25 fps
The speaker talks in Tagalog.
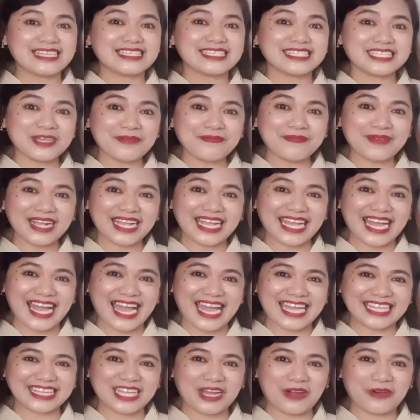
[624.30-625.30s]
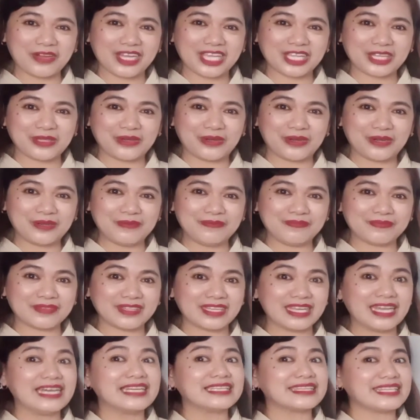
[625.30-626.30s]
Sa pagkakataong ito,
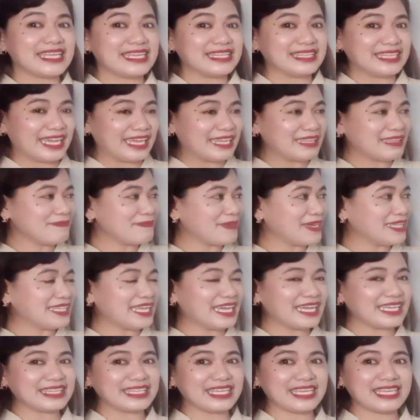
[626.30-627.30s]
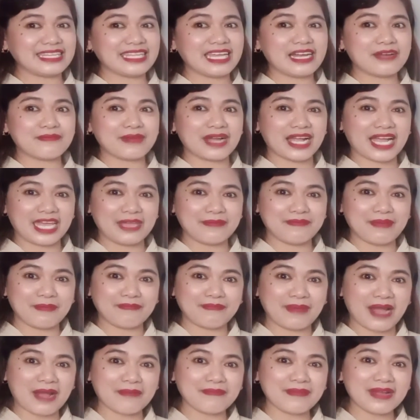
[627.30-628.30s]
Tingnan pa natin ang mga iba
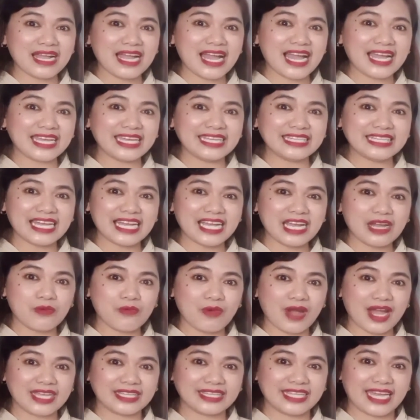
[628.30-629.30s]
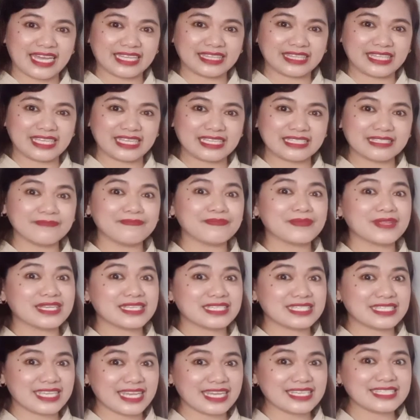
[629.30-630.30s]
pang mga ginagawa natin
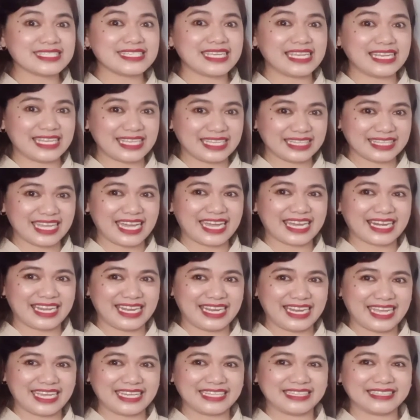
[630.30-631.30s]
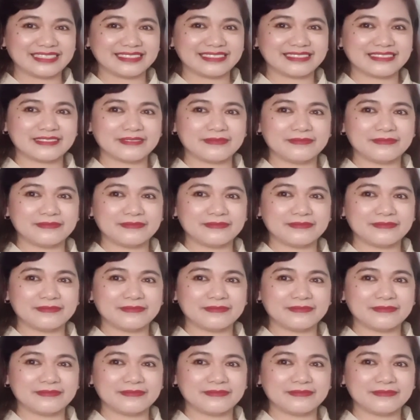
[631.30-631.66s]
sa silid-aralan.